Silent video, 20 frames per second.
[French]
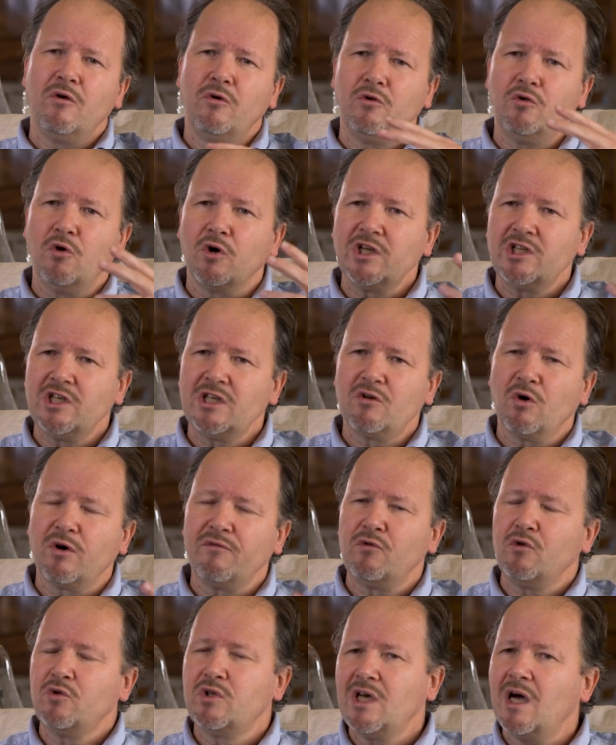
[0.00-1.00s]
une origine qui aurait
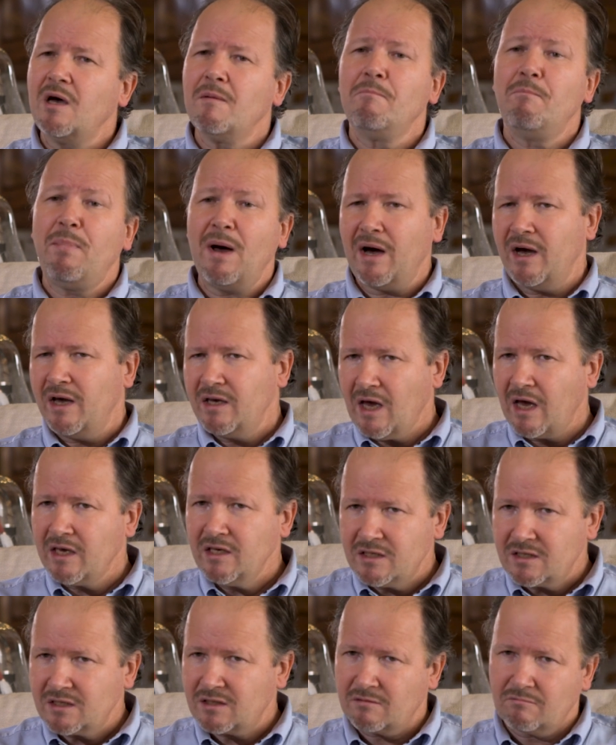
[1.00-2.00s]
voulu dire pareil à
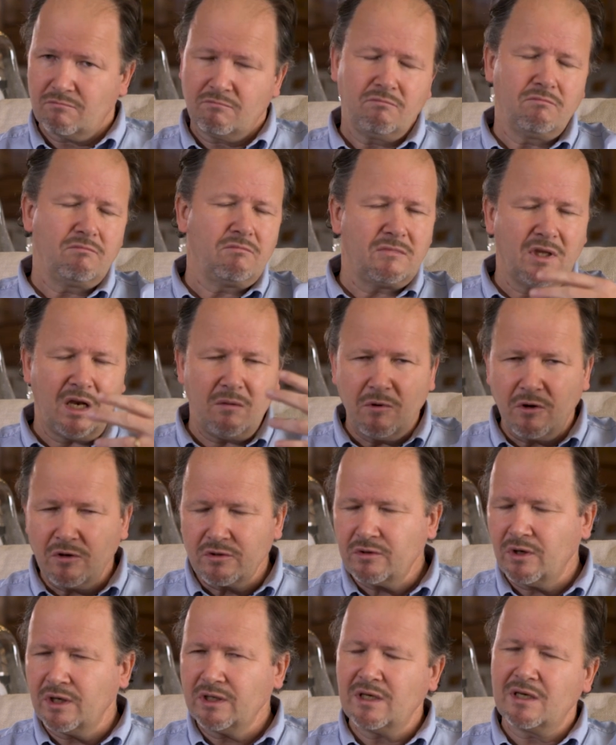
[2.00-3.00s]
Is tellement
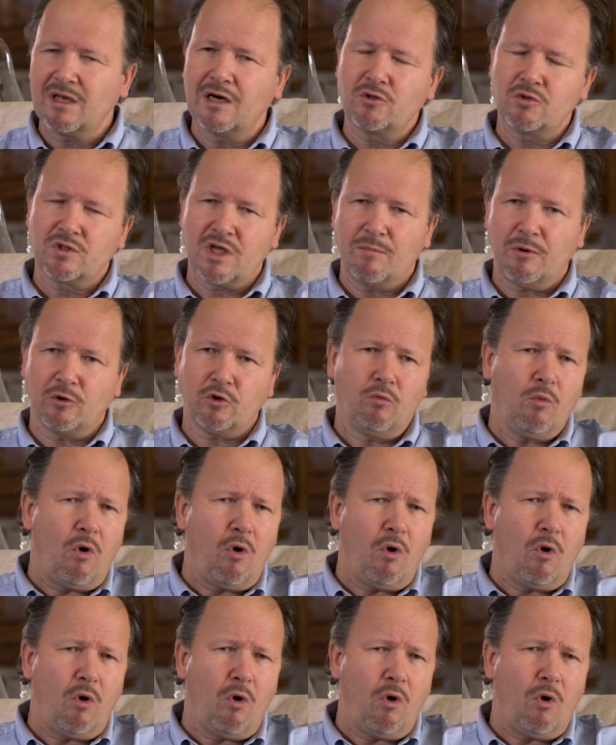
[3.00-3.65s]
ça aurait été quelque chose d'important.